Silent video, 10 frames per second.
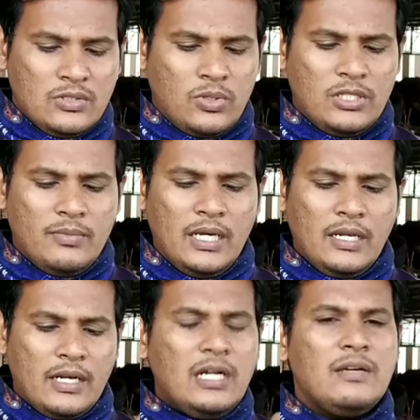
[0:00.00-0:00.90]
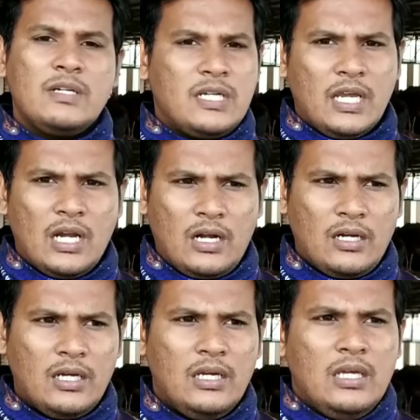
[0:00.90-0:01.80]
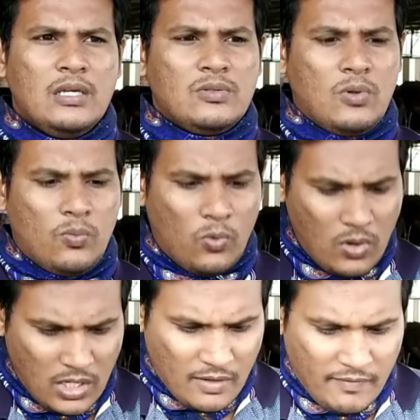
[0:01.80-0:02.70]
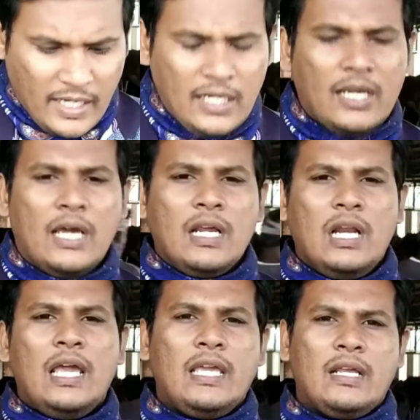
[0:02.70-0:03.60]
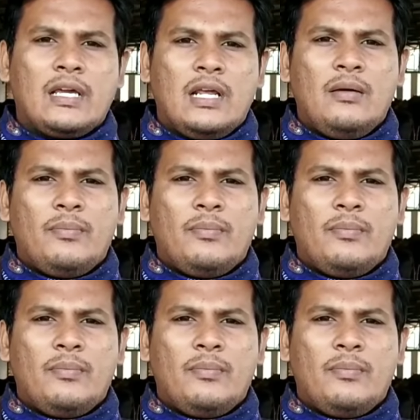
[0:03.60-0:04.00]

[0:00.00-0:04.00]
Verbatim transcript: ஸோ இது மாதிரி ரெண்டு விஷயங்கள் இருக்குது ஸோ உங்க வீட்டுக்கு அருகிலே இருக்கிற